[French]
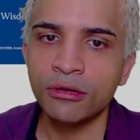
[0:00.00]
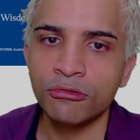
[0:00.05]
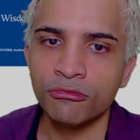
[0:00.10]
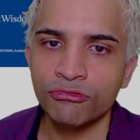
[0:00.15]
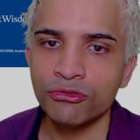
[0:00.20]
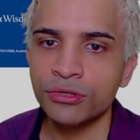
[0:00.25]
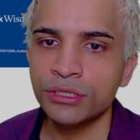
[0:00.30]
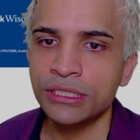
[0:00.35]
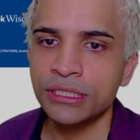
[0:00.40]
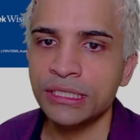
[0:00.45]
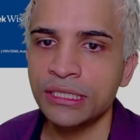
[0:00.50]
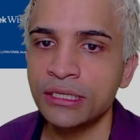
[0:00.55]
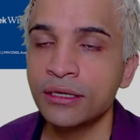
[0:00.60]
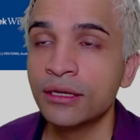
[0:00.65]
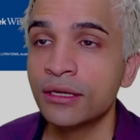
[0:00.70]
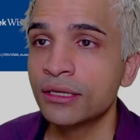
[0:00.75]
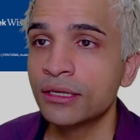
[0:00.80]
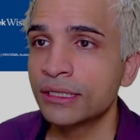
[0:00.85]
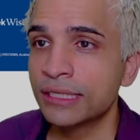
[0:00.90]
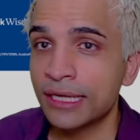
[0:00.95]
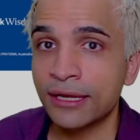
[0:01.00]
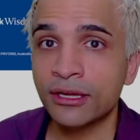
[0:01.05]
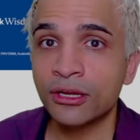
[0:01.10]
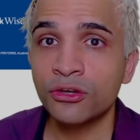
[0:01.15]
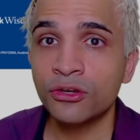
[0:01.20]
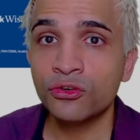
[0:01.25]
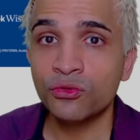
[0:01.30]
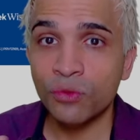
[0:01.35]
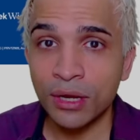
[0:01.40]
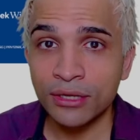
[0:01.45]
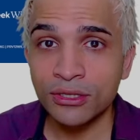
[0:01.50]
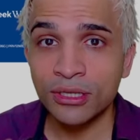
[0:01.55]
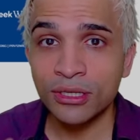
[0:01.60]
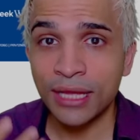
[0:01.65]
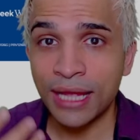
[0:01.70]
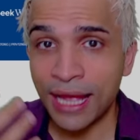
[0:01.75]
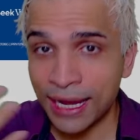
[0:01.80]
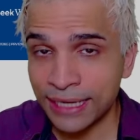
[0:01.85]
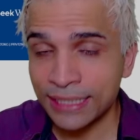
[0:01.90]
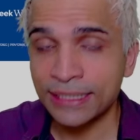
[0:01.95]
Rook dit quelqu'un doit
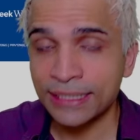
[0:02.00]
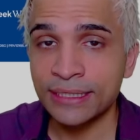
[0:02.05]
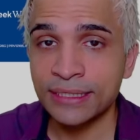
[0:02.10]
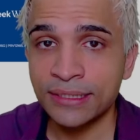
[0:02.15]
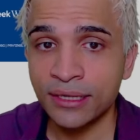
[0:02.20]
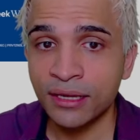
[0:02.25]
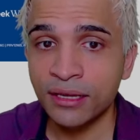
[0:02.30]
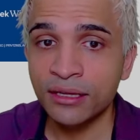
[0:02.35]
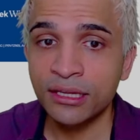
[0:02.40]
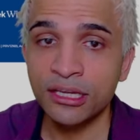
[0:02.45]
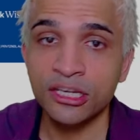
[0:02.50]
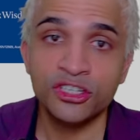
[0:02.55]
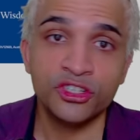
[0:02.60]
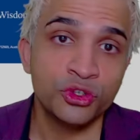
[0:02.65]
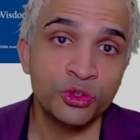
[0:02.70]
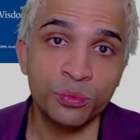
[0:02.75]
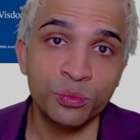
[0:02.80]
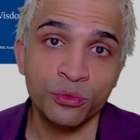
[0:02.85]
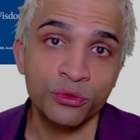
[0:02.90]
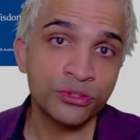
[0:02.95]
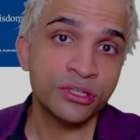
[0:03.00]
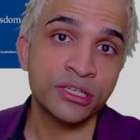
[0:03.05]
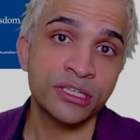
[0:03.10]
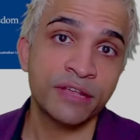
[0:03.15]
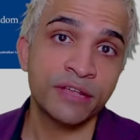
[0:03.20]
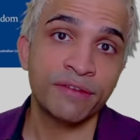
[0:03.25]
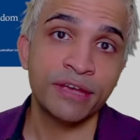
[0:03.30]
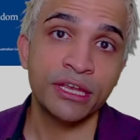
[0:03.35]
arrêter ça et je suppose que ça va